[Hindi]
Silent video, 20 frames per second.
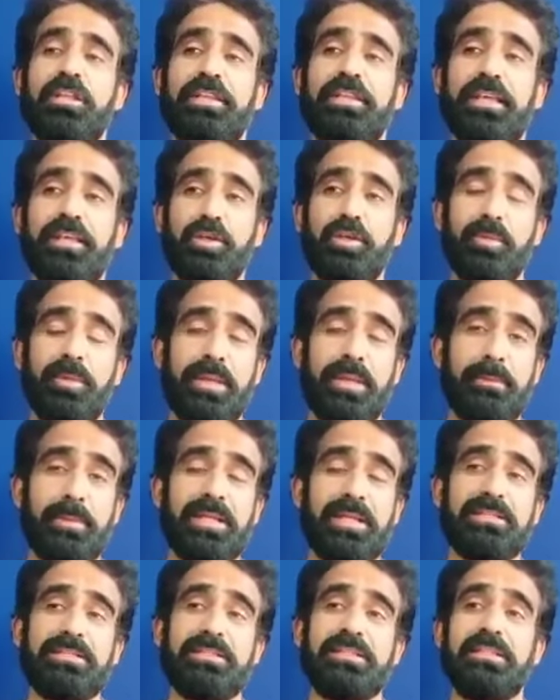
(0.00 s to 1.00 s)
थैंक यू वेरी
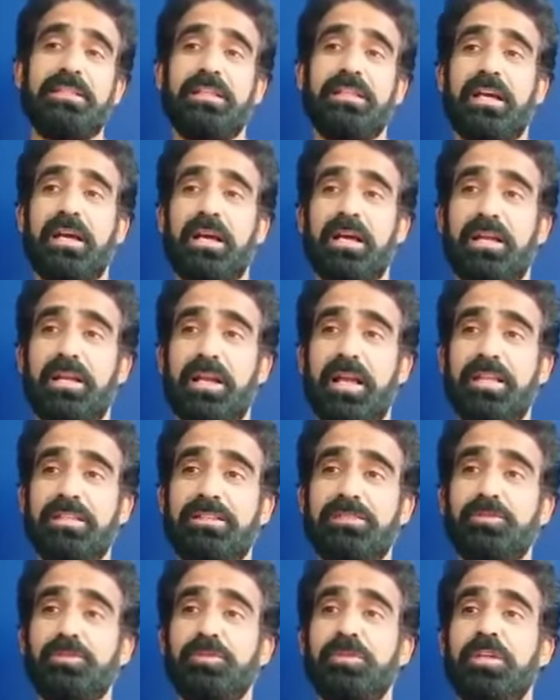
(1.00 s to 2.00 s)
मच जी
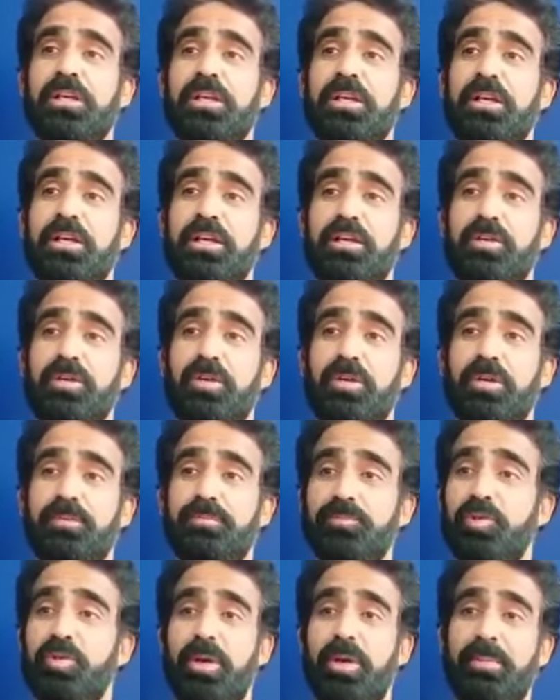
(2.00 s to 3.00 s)
राजू
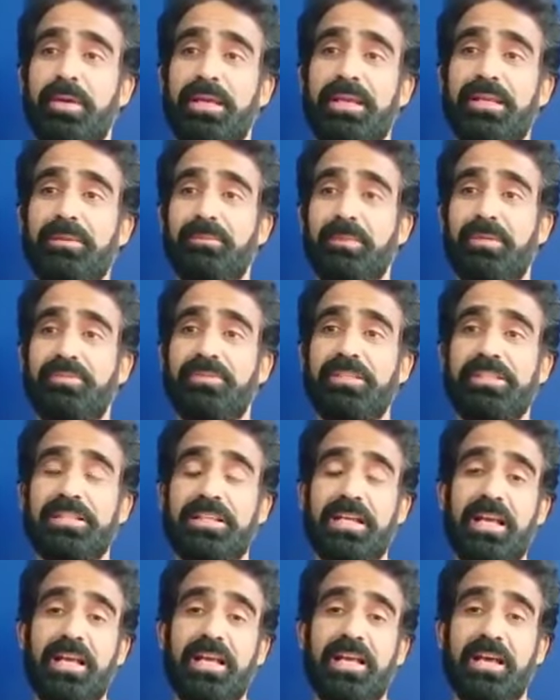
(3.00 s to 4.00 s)
जो हमारे माफ़
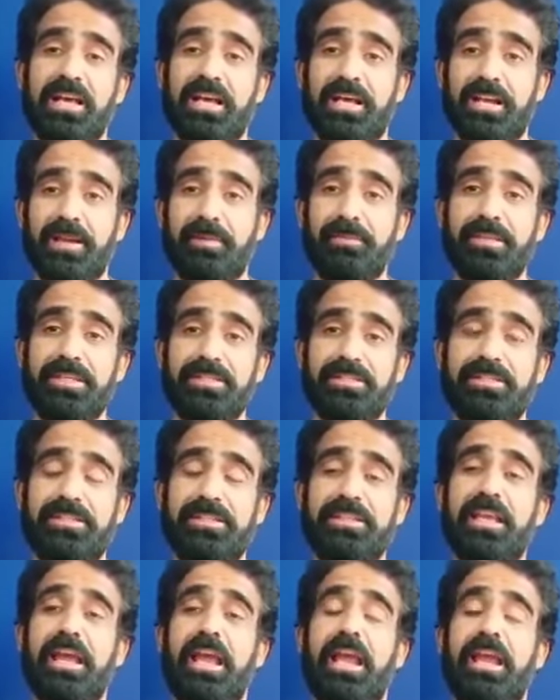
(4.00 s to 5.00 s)
कीजिएगा रमीश
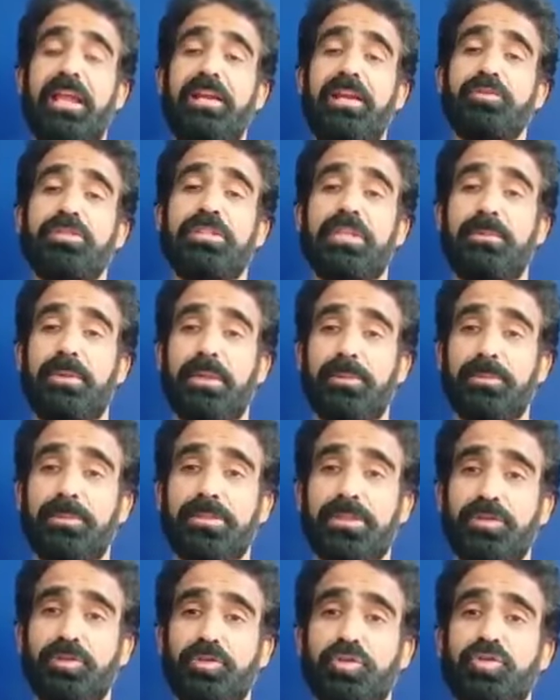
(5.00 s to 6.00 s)
जी एंड उसके बाद में
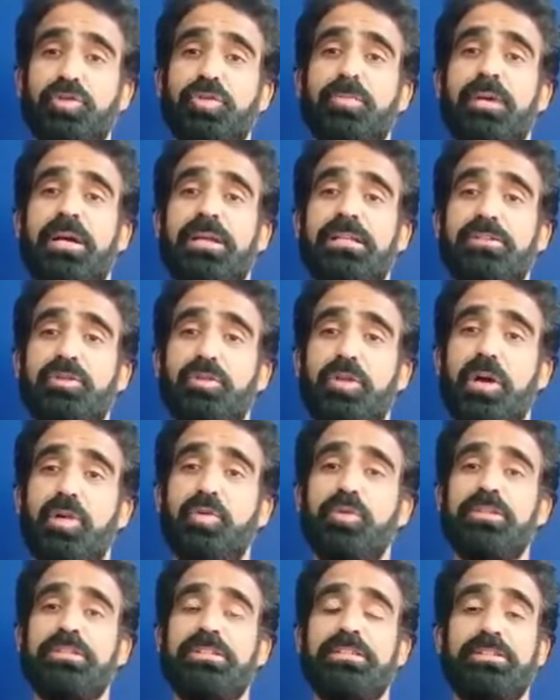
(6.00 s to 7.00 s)
संतोष कुमार जी और
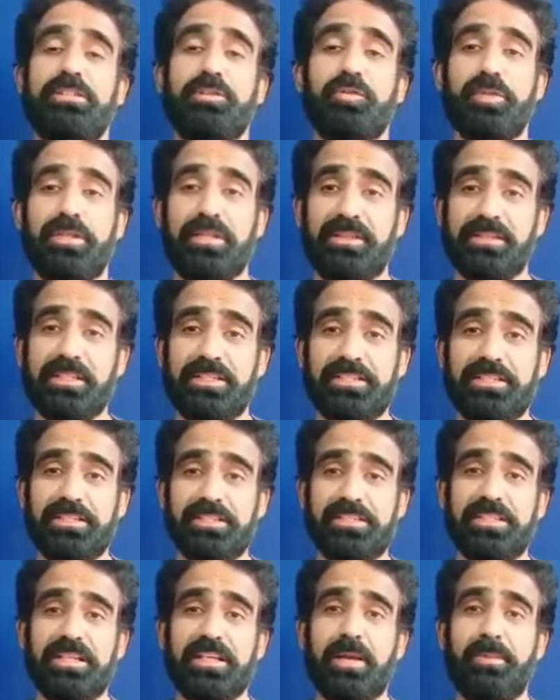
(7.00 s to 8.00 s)
राहुल जी जिन्होंने इतने अच्छे
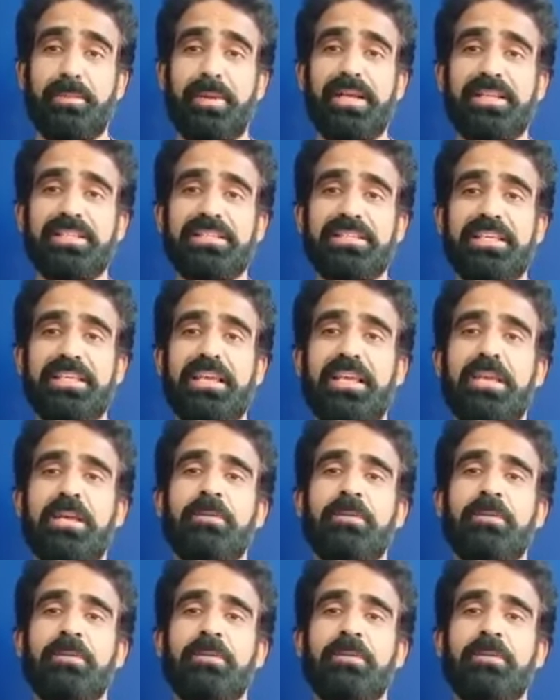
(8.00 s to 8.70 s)
अच्छे कमेंट्स किए